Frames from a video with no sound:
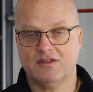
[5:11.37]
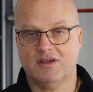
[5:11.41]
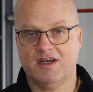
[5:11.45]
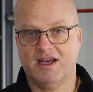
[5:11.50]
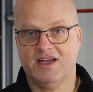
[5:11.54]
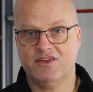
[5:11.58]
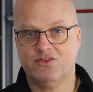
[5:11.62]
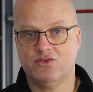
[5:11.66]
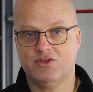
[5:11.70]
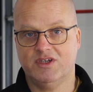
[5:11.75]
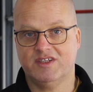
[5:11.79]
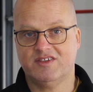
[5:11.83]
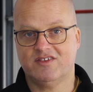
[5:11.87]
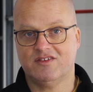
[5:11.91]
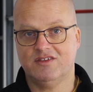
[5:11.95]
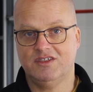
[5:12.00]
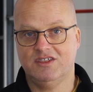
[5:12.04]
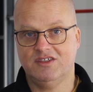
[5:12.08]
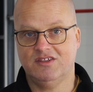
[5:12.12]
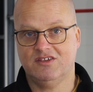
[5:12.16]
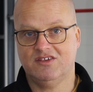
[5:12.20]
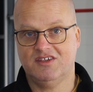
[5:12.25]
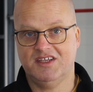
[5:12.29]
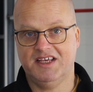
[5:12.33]
also jetzt
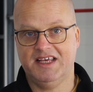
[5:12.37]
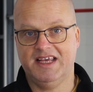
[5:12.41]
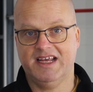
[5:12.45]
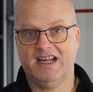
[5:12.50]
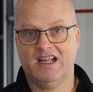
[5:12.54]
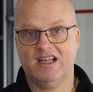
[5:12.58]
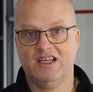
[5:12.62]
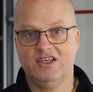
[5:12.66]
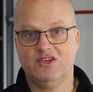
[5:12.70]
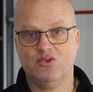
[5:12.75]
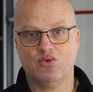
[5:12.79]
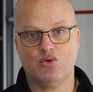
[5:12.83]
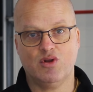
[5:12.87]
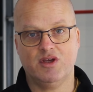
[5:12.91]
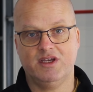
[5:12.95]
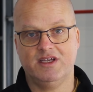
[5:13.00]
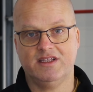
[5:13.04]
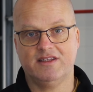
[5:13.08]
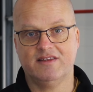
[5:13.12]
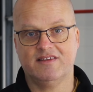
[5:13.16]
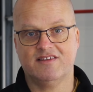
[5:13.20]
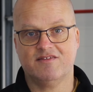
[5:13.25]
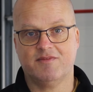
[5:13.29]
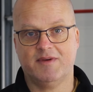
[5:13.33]
nicht täglich oder
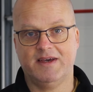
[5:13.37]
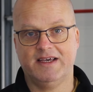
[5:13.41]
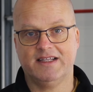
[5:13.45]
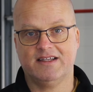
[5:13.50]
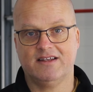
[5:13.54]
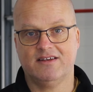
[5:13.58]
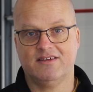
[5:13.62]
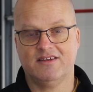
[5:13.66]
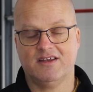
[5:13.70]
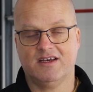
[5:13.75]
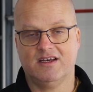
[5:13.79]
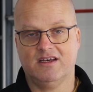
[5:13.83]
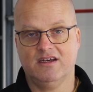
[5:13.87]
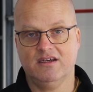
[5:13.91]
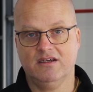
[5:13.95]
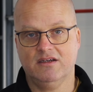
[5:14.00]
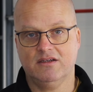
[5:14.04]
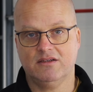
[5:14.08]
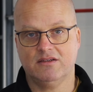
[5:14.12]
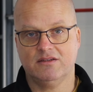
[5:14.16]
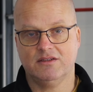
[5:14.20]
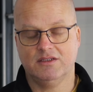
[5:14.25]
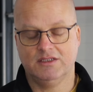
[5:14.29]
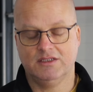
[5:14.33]
jeden zweiten Tag.